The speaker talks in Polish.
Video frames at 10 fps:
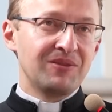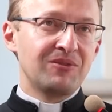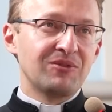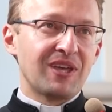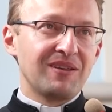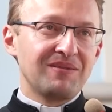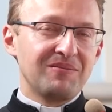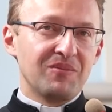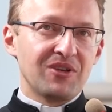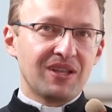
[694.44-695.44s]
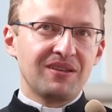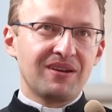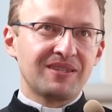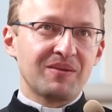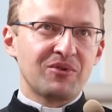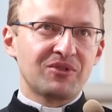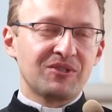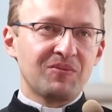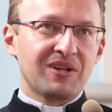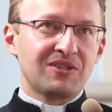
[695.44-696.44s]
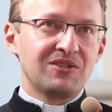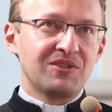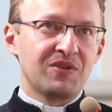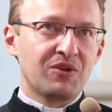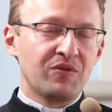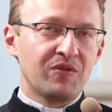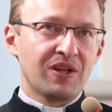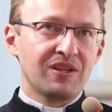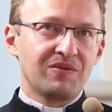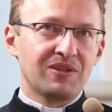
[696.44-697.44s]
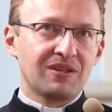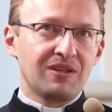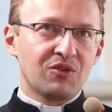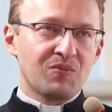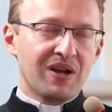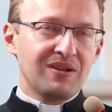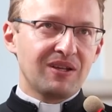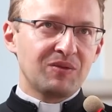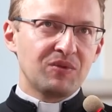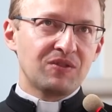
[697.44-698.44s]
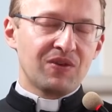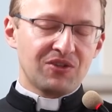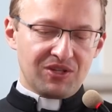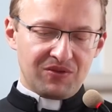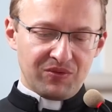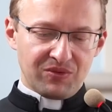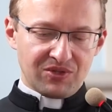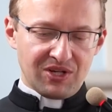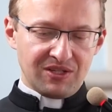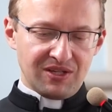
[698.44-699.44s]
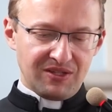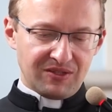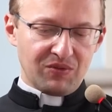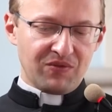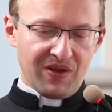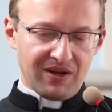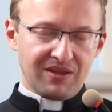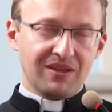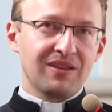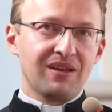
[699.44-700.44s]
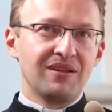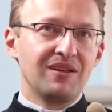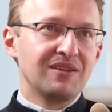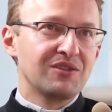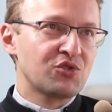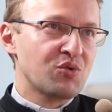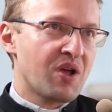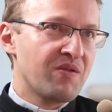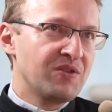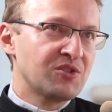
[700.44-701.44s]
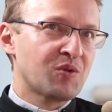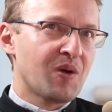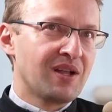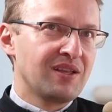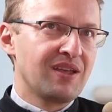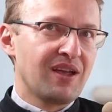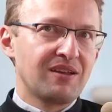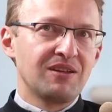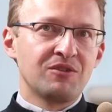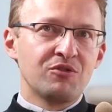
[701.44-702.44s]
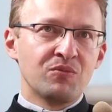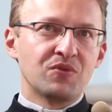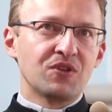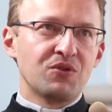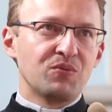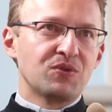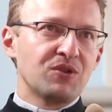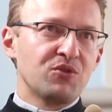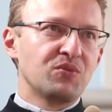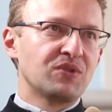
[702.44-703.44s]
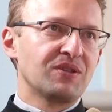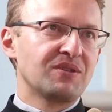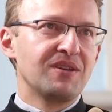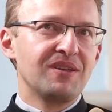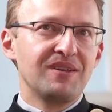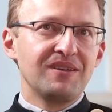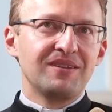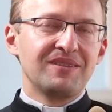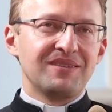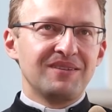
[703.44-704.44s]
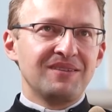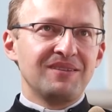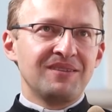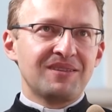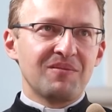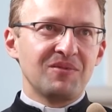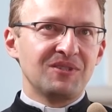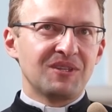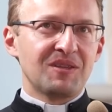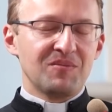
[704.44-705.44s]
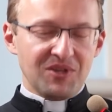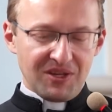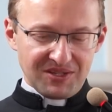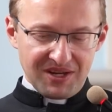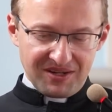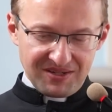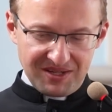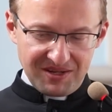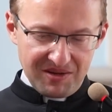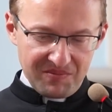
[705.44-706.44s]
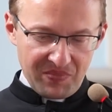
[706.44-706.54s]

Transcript: Tutaj moja dygresja. Proszę zobaczyć, że wychowywane w takiej normalnej atmosferze twórczej dzieci są otwarte na sztukę wyższą, a nie jakieś umcy, gumcy, gumcy i, i tam nic za tym nie idzie, jakieś takie